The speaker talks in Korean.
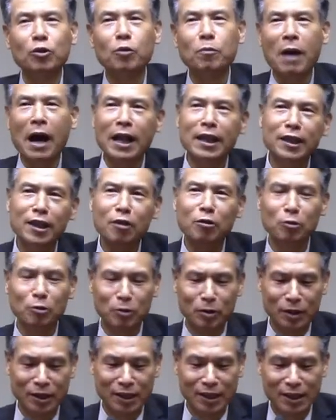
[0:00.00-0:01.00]
또
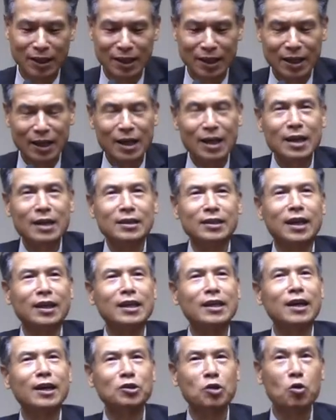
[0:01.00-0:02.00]
반대로
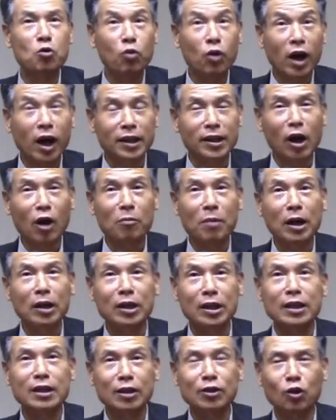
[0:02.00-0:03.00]
자기가 성공하겠다고
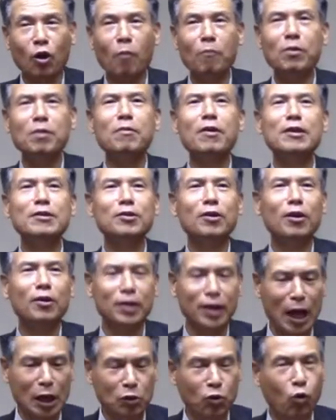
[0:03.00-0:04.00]
막
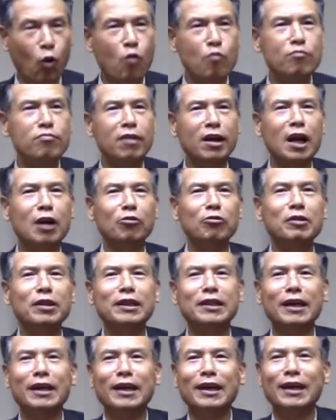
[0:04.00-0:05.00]
덤비면서 계속 공부만 하고
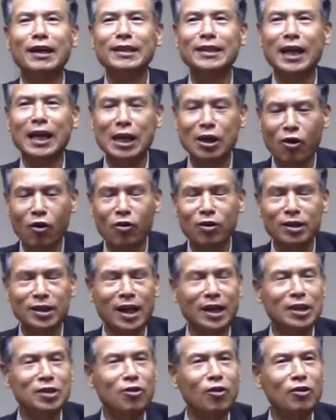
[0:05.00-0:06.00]
있다. 자기, 건,
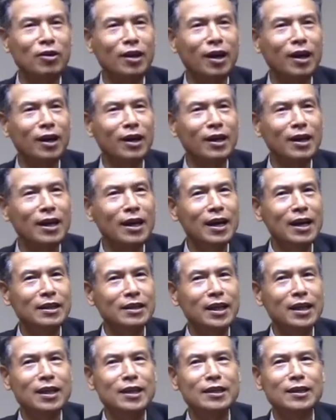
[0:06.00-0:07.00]
자기 건강
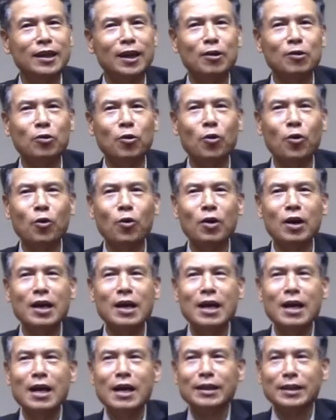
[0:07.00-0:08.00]
챙기지 않고
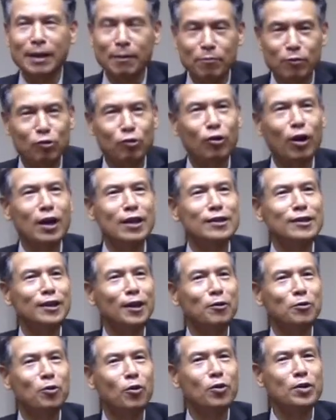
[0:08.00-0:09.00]
잠도 안
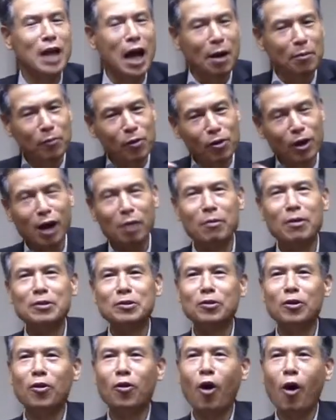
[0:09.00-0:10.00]
자고 약
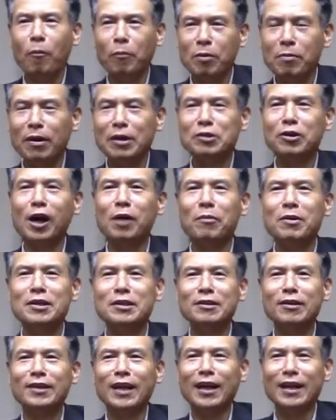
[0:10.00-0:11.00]
먹어가면서 커피
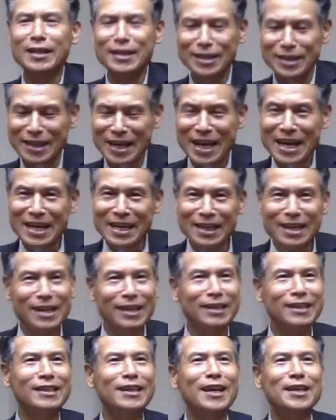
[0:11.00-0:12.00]
마셔가면서 나는
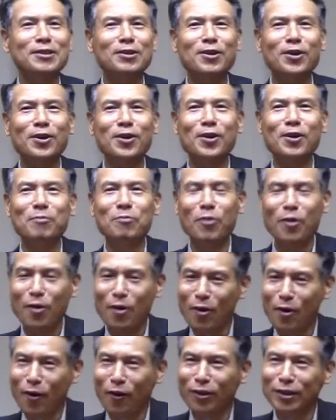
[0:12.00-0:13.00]
1등에서
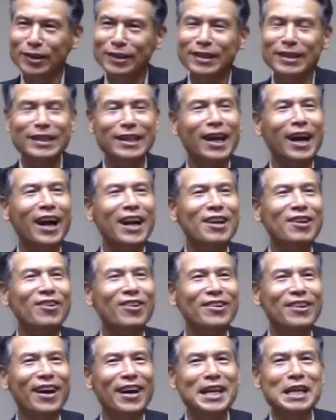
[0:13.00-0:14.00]
뭐 어느 의대 갈
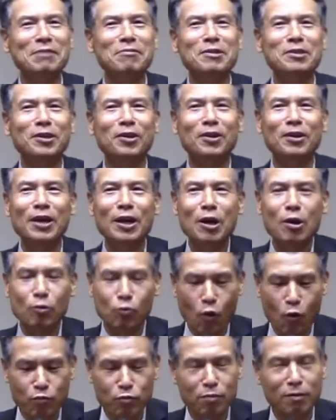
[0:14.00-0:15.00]
거야 이러면서
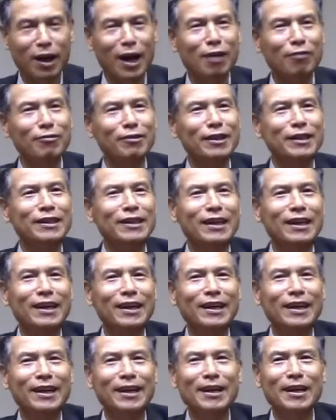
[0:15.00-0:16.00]
공부만 하고
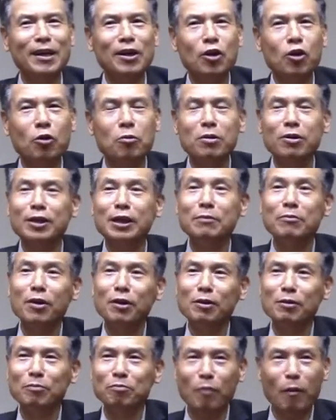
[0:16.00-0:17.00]
있다. 여러분
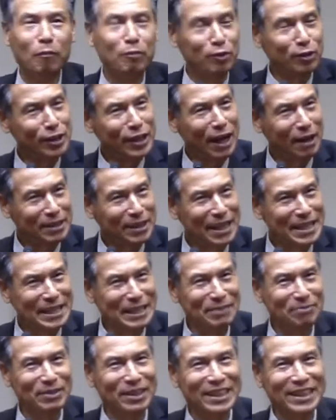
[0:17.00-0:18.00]
그러면 멈추게 하지
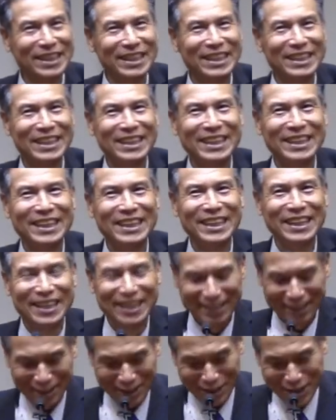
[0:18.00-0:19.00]
않습니까?
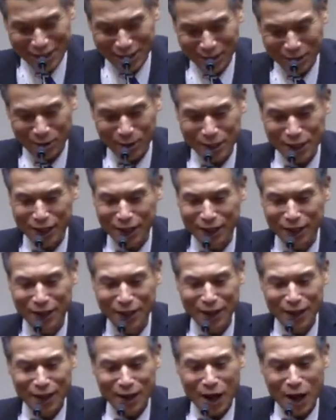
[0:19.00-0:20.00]
실제로
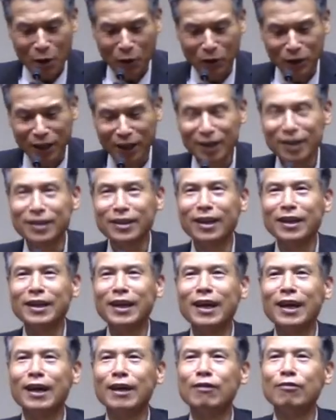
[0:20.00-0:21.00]
제가 학교 다닐
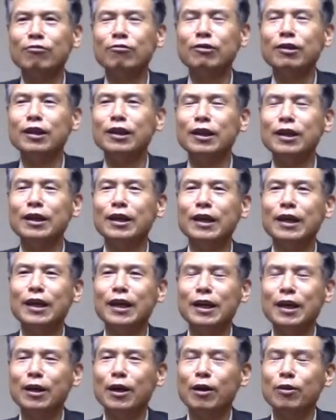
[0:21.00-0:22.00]
때에 우리
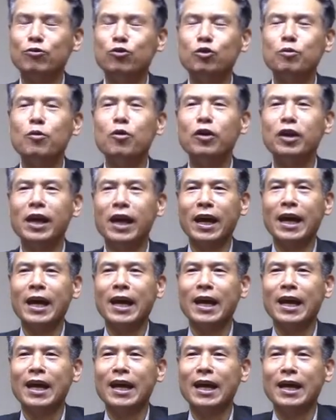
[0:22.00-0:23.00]

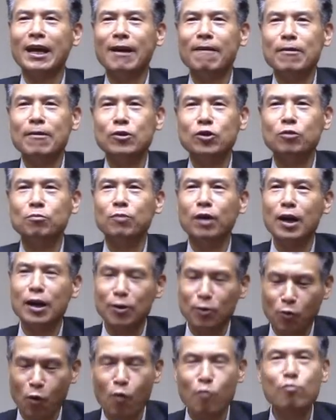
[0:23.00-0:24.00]
주변에
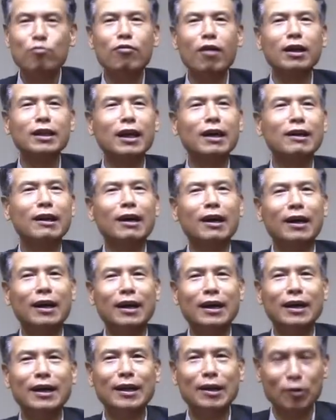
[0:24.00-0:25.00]
정말
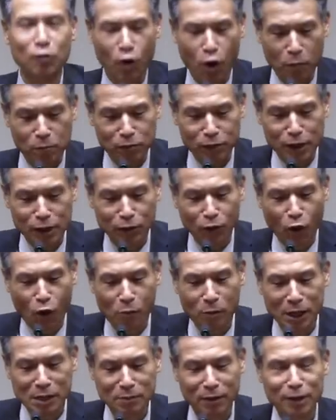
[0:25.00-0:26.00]
공부하다가 커피를
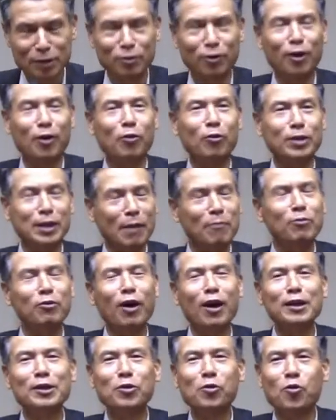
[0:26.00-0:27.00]
너무 많이 마셔갖고
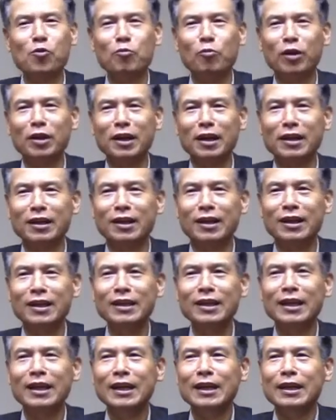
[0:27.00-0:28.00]
잠도 안 자고 공부하다가
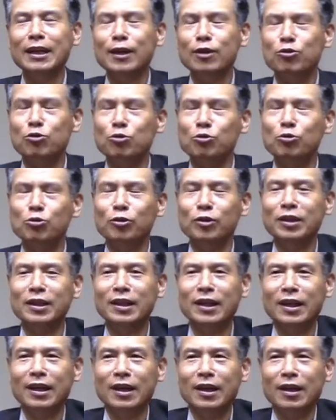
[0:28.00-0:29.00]
죽은
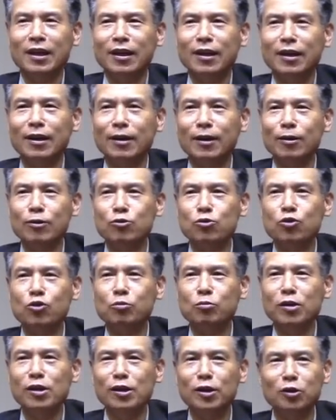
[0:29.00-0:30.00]
아,
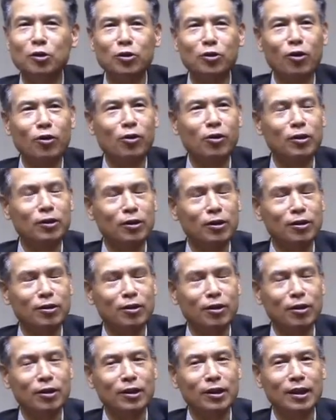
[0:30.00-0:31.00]
죽음을 또 겪었던
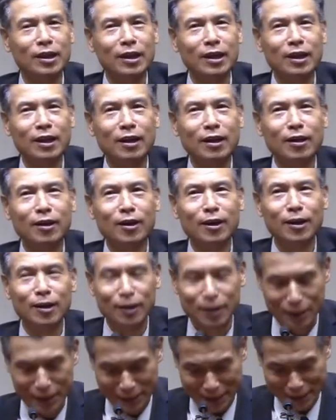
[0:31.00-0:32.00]
그런
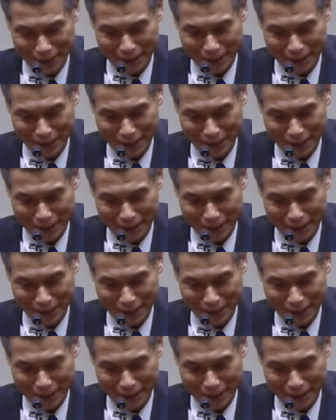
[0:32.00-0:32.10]
아,